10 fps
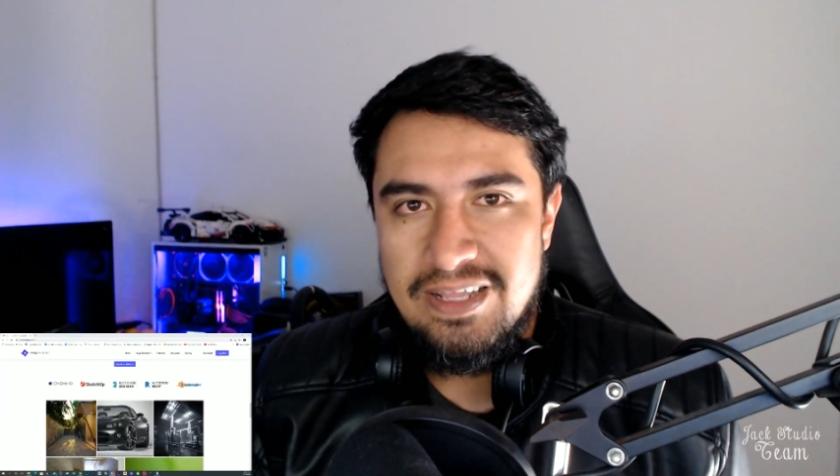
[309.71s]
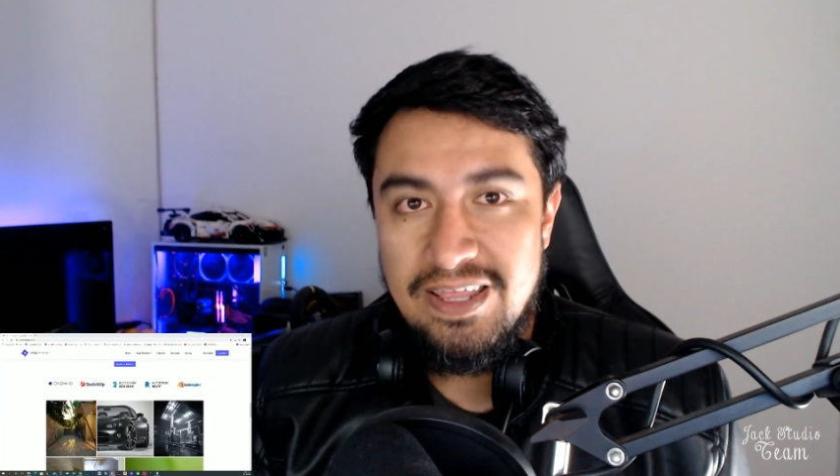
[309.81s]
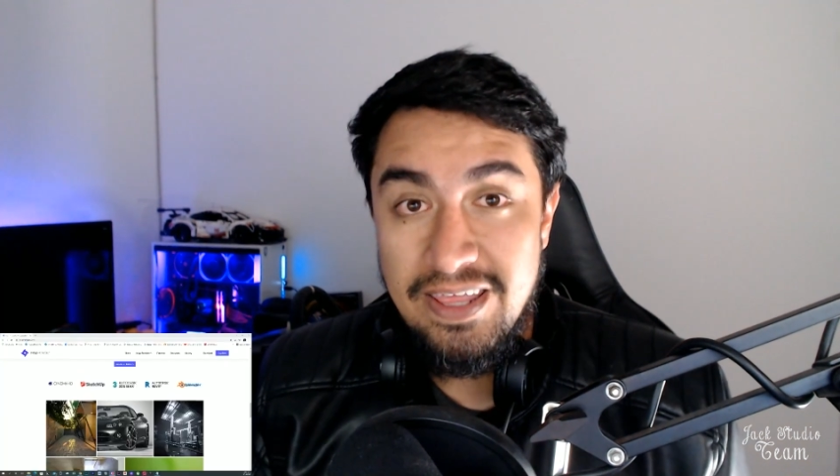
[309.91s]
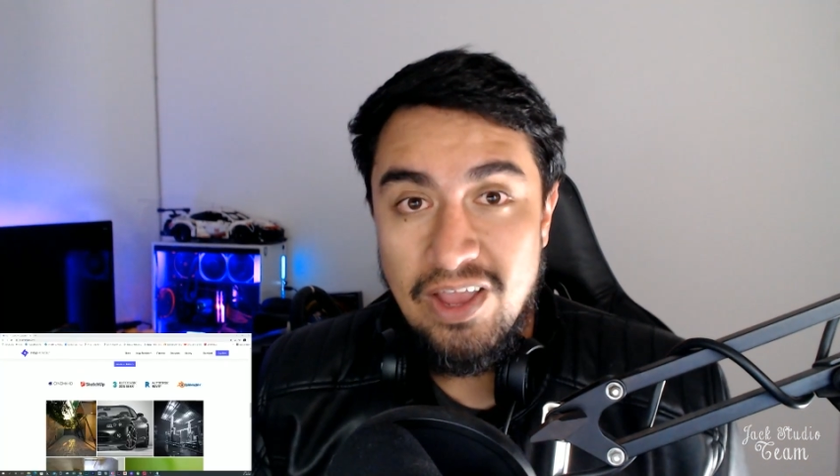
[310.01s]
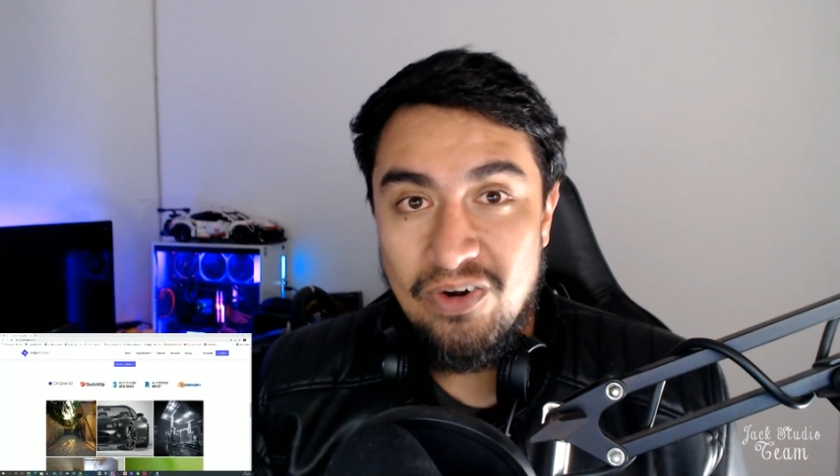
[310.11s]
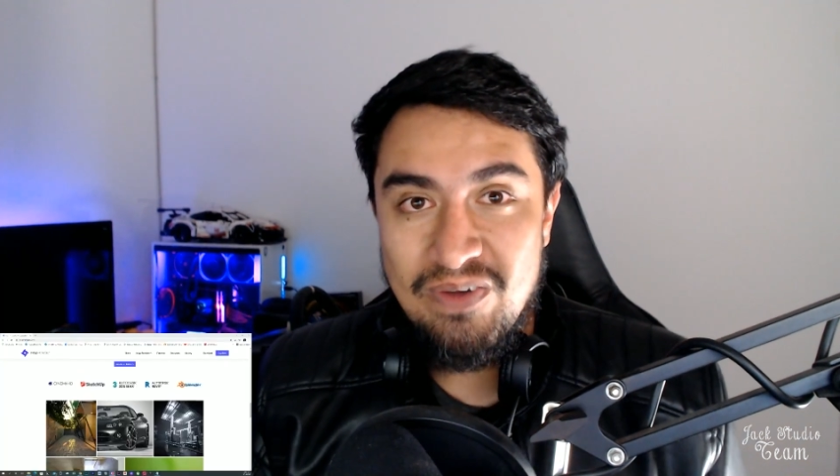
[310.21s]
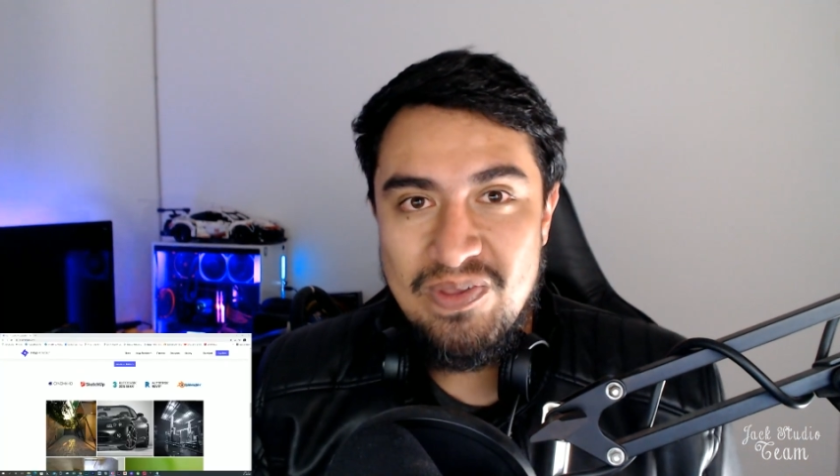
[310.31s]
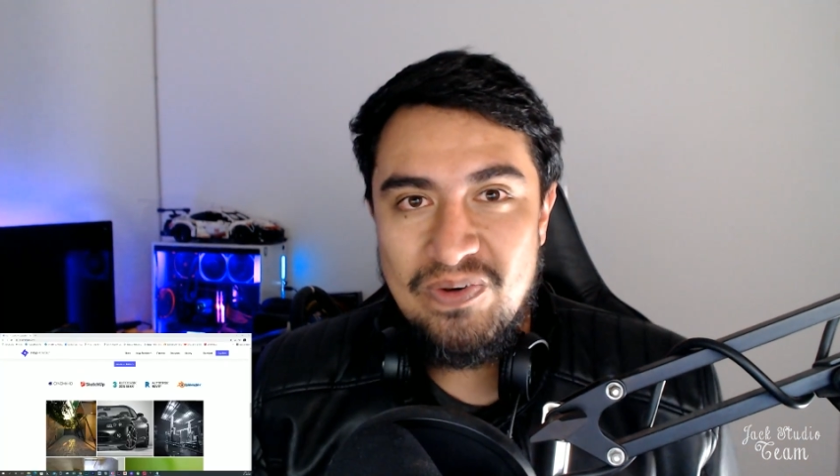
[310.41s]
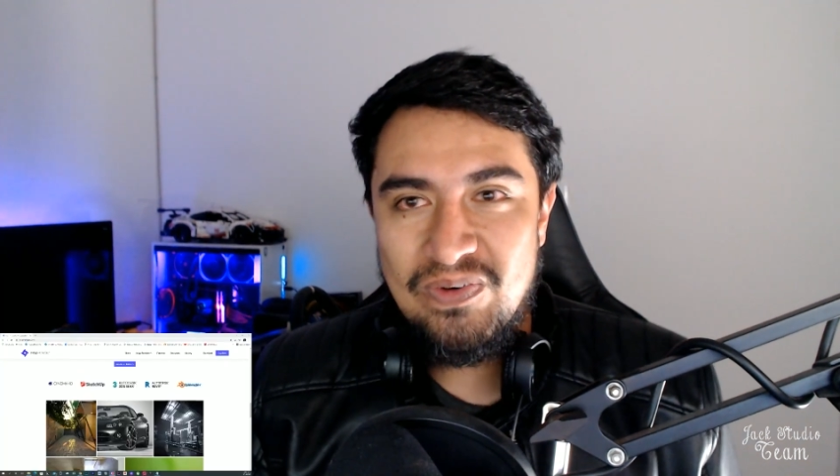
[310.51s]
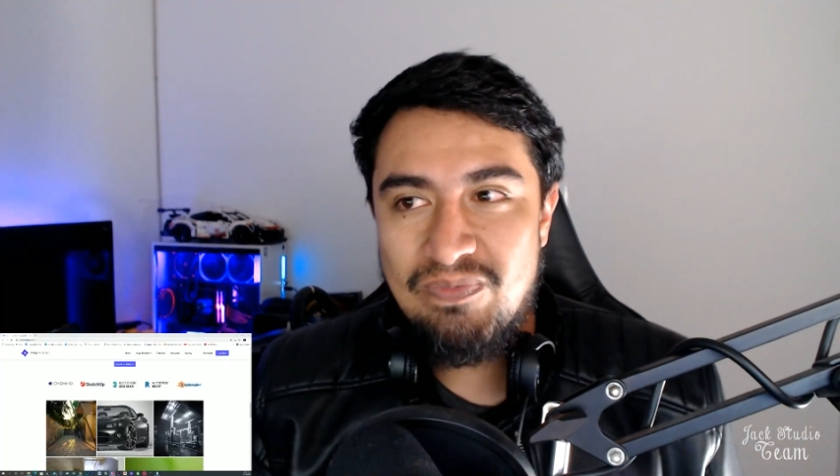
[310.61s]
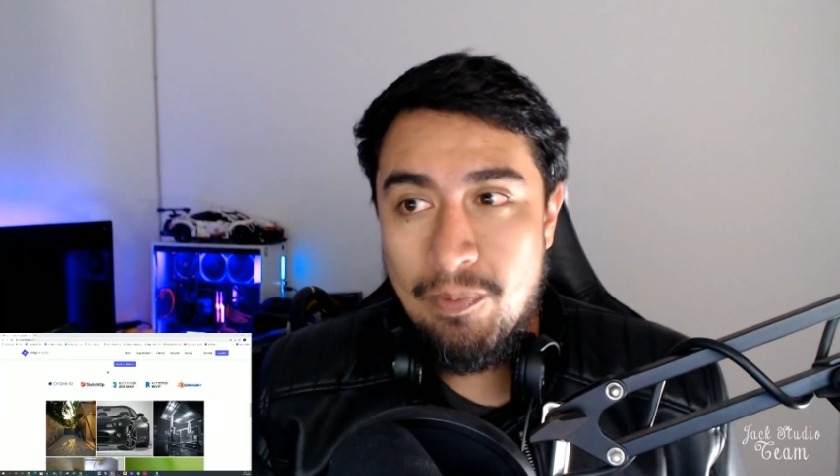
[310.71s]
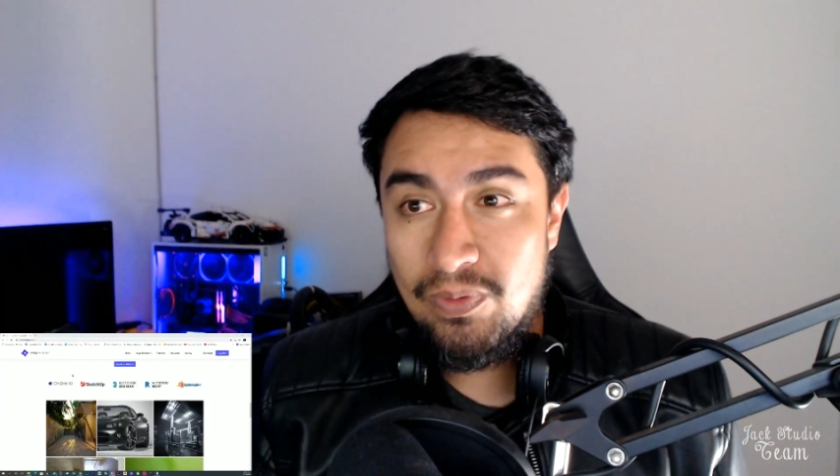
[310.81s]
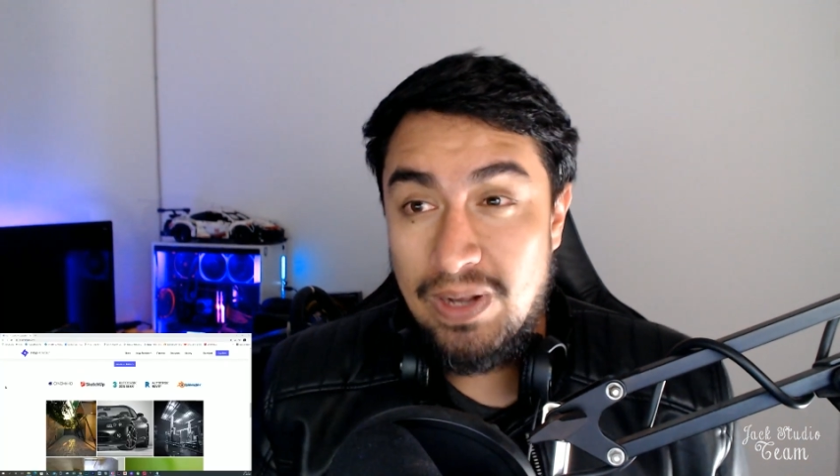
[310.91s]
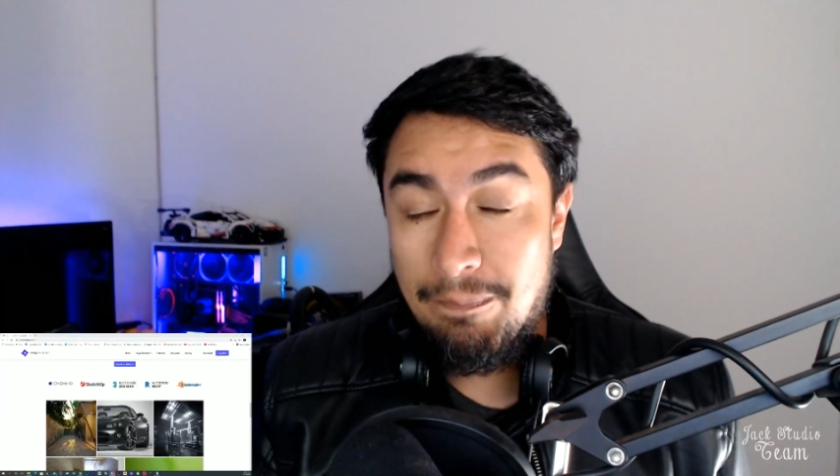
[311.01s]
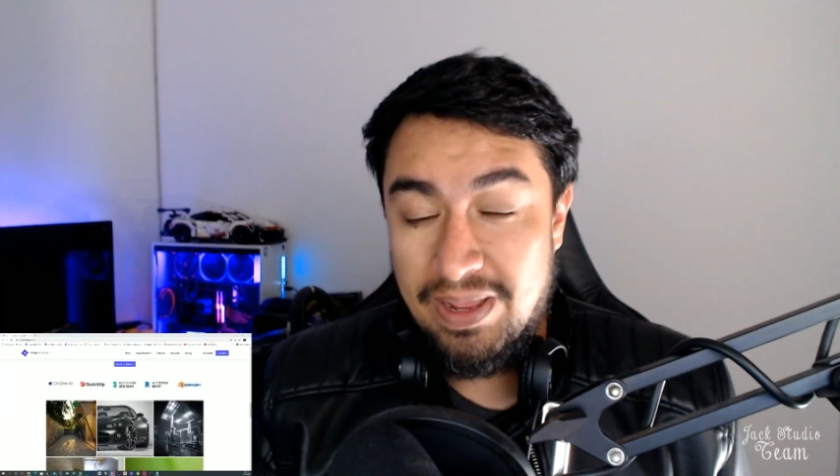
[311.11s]
Y ahora amigos, vámonos
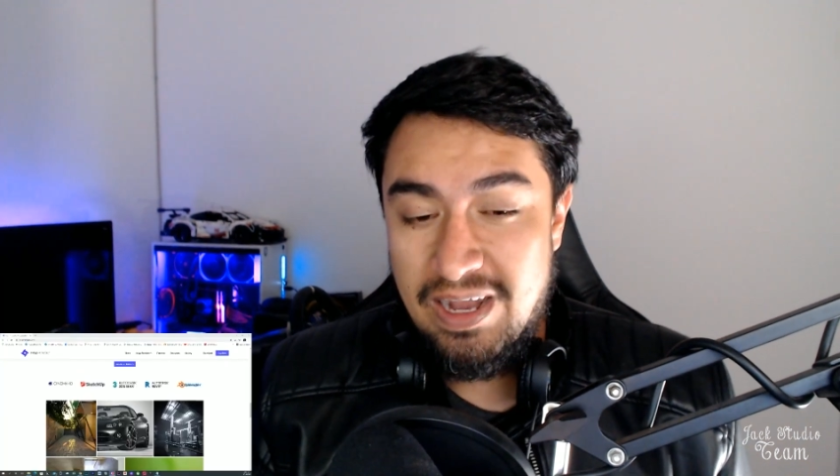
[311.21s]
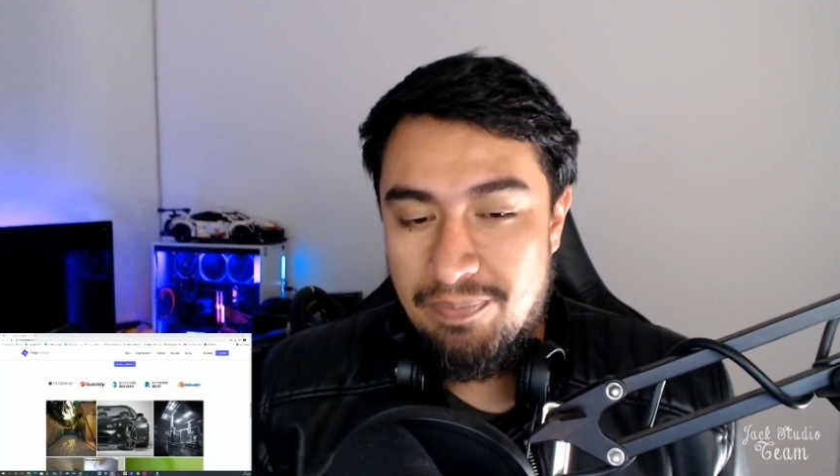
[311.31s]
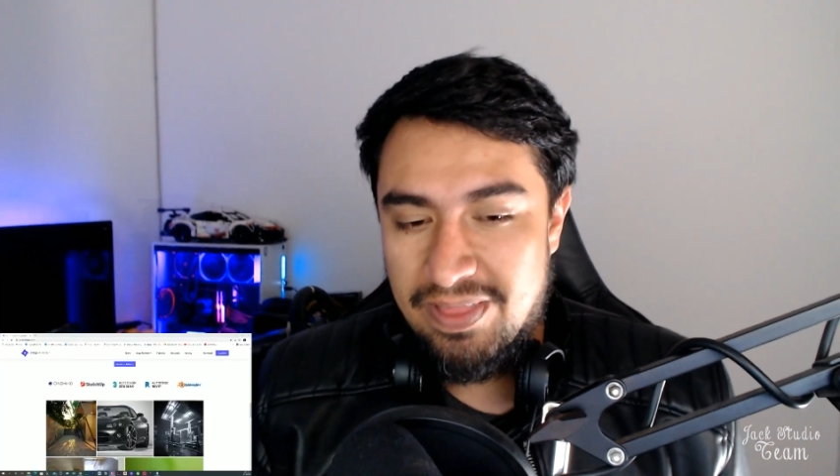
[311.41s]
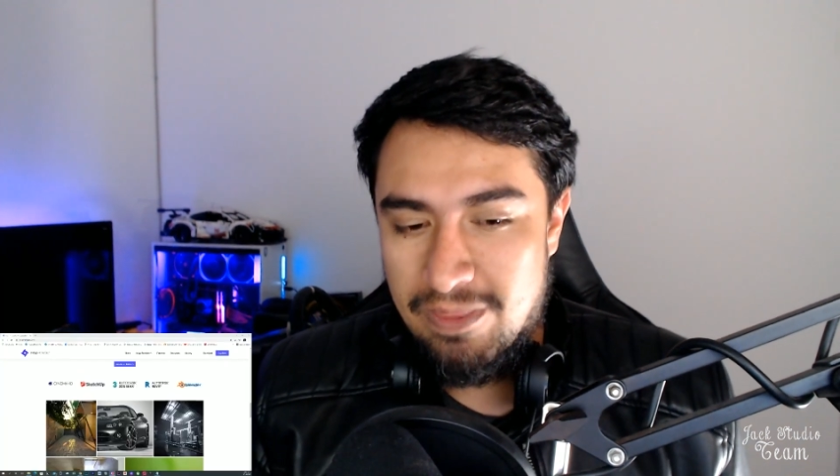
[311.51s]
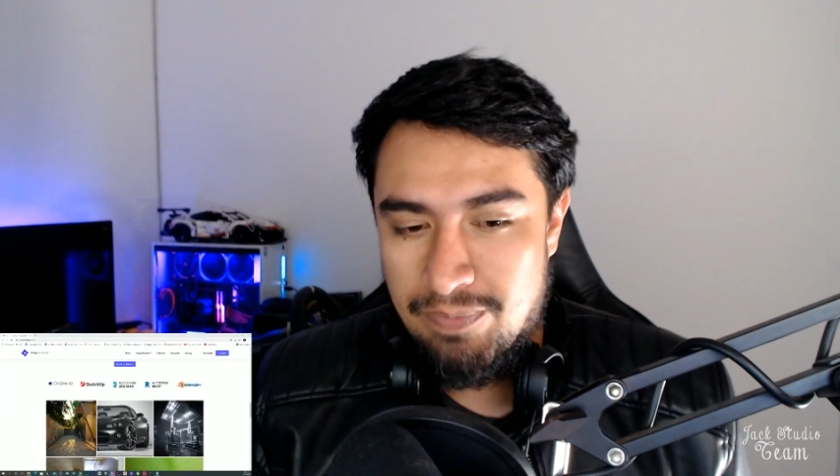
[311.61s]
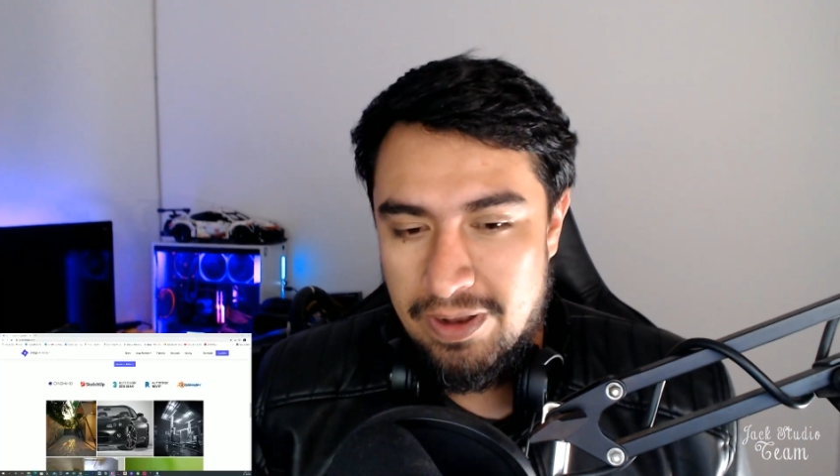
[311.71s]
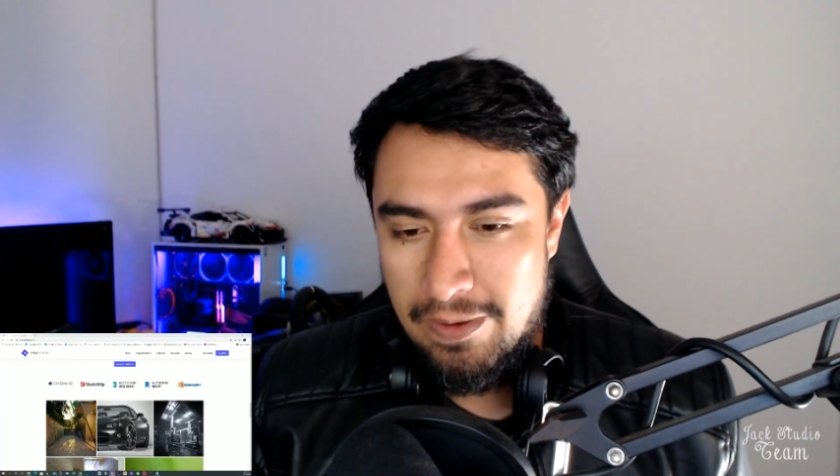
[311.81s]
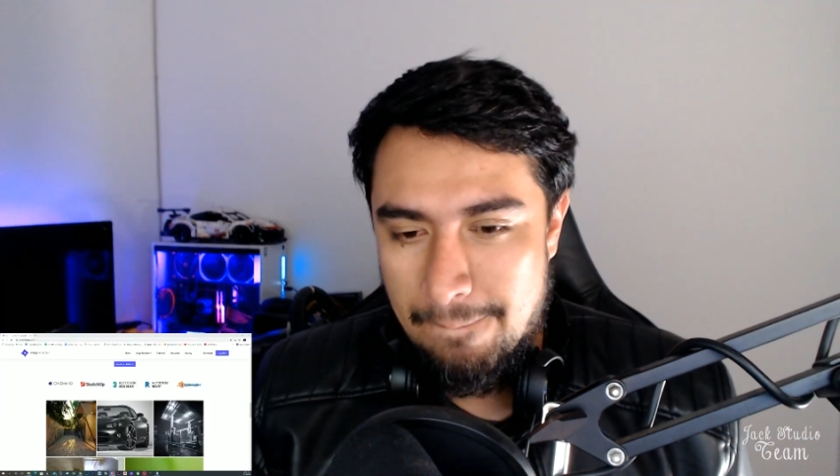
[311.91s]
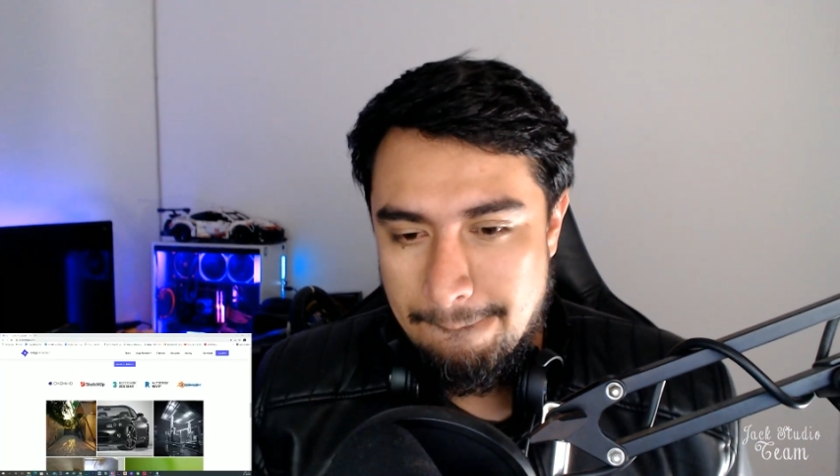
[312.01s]
a la página principal.